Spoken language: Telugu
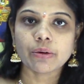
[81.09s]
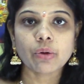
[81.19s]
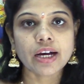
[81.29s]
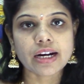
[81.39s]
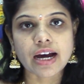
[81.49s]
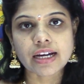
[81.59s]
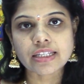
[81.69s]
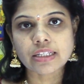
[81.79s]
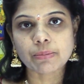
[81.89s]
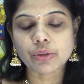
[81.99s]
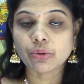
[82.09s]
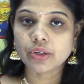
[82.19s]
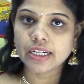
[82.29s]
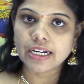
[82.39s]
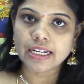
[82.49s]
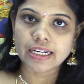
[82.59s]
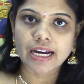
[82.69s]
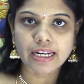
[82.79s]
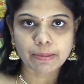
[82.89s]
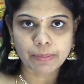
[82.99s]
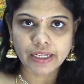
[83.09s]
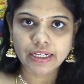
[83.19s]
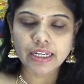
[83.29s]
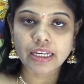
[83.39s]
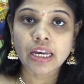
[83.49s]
ఒక రాగి చెంబుతో నీళ్లను కానీ పెట్టి